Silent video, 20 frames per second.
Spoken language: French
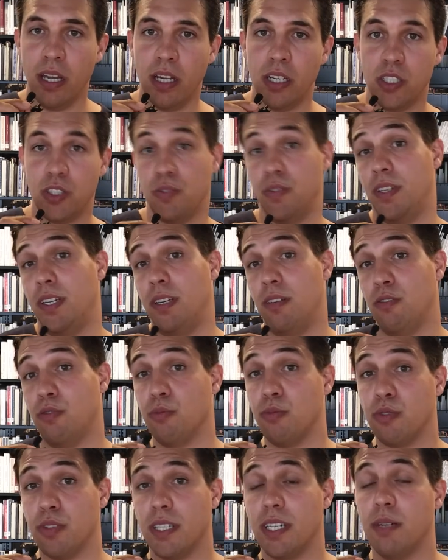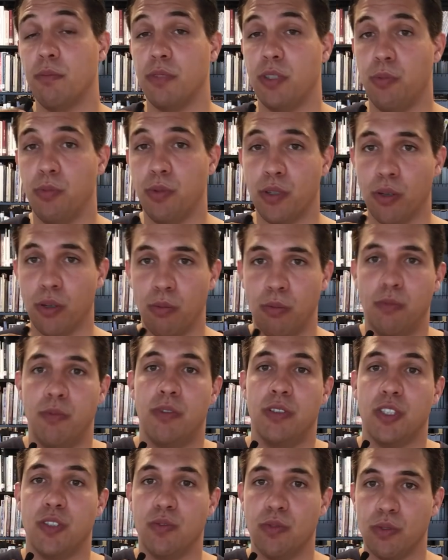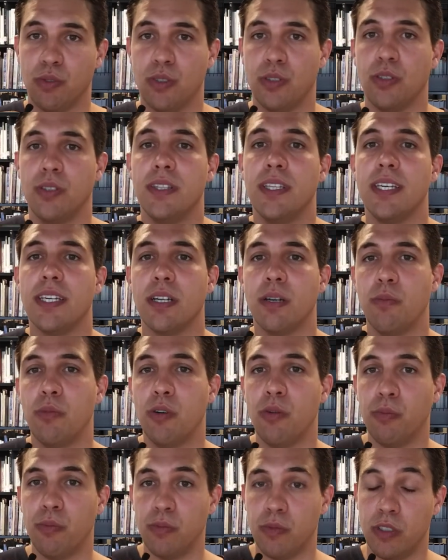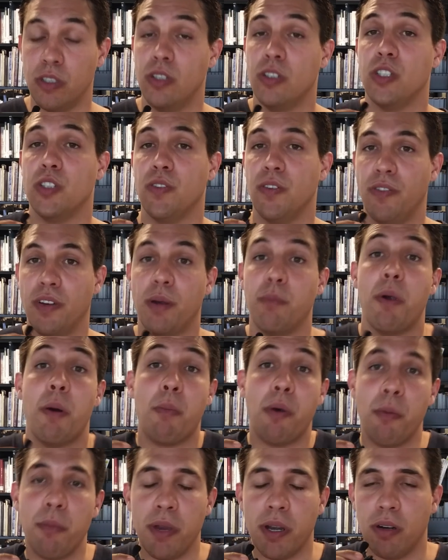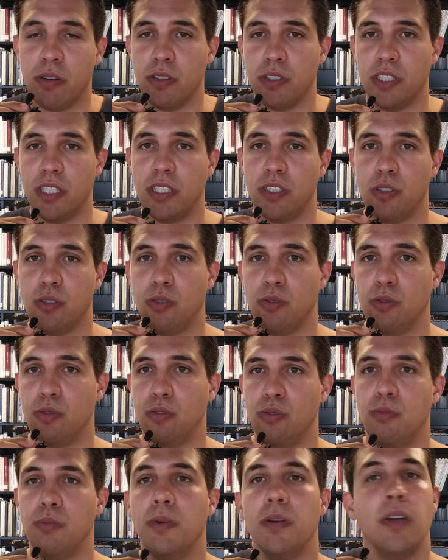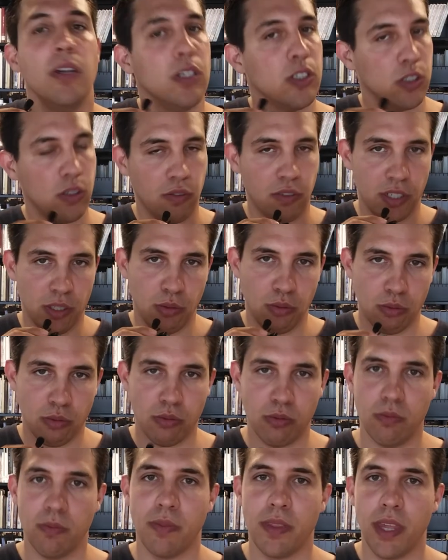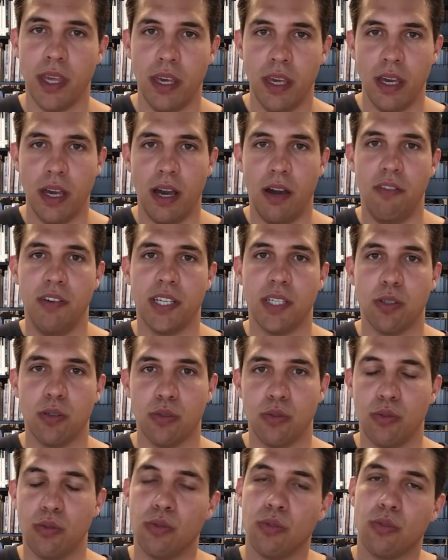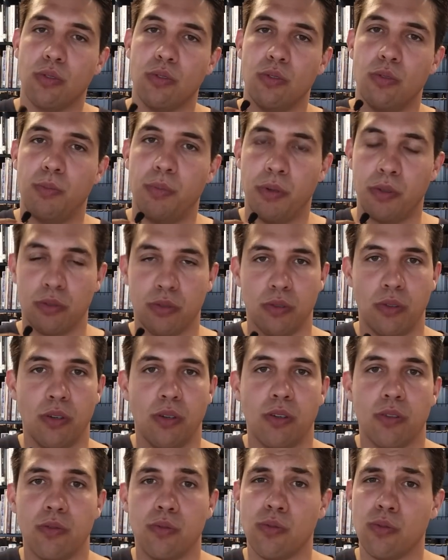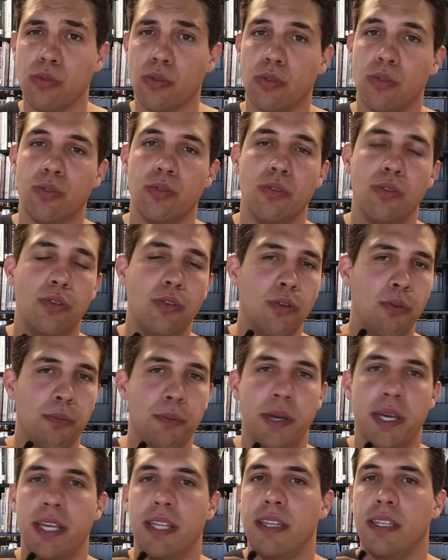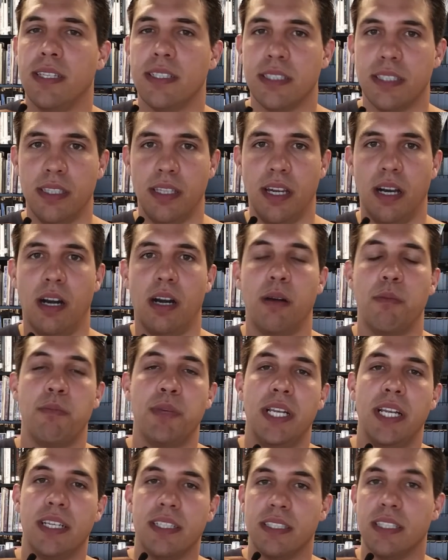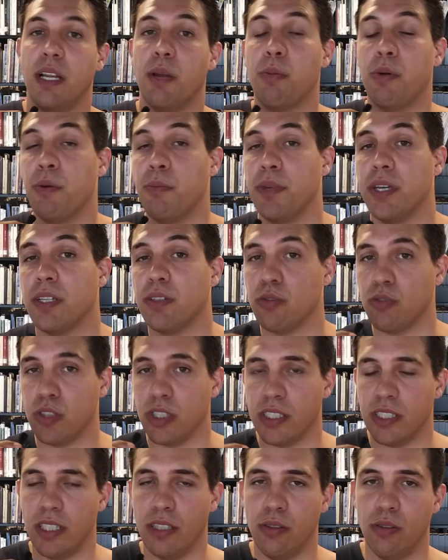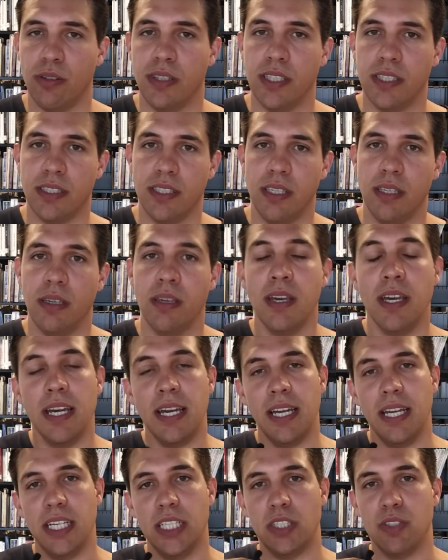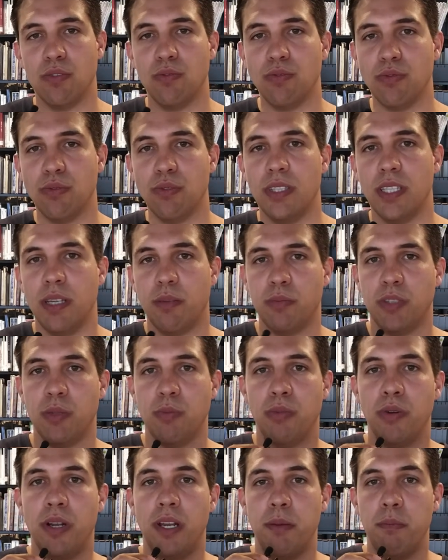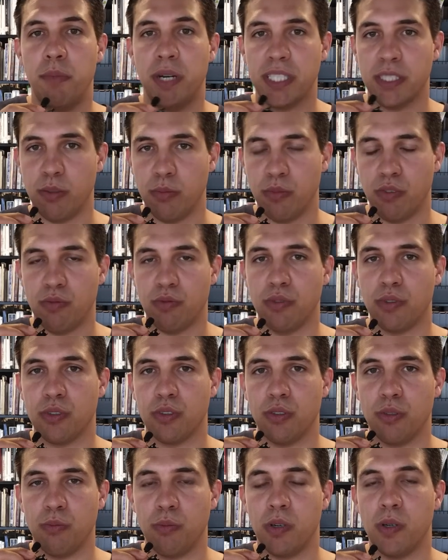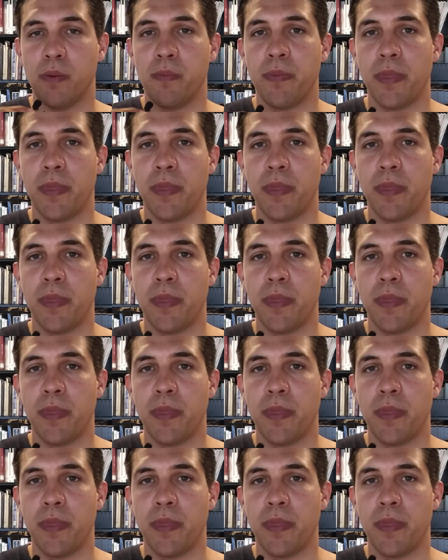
Je vais vous montrer un petit peu comment moi je fonctionne et comment euh, je vais faire ma première recherche sur YouTube. J'en ferai d'autres avec euh, d'autres penseurs, d'autres domaines, etc. Mais là, c'est la première, donc j'essaie de tester. Et je vais vous donner un petit peu les bases de mon fonctionnement.